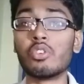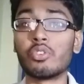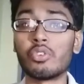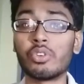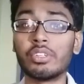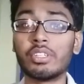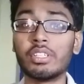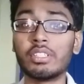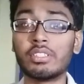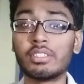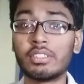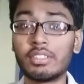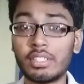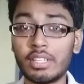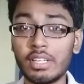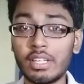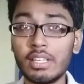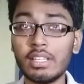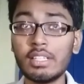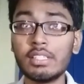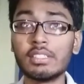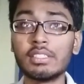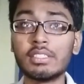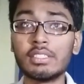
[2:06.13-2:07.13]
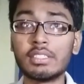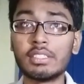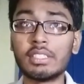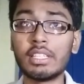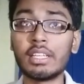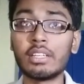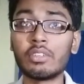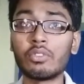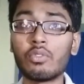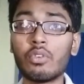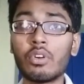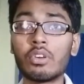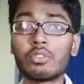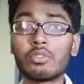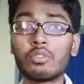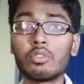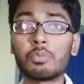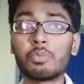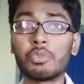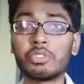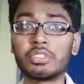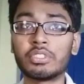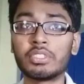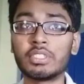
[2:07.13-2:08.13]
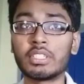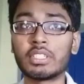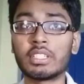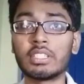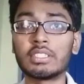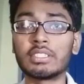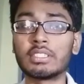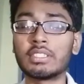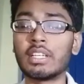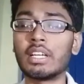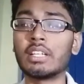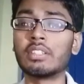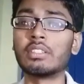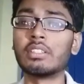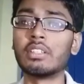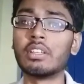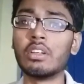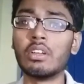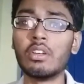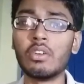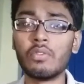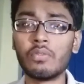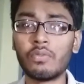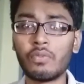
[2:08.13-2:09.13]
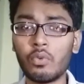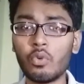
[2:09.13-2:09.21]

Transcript: 23 10 क्वाड कोर प्रोसेसर के साथ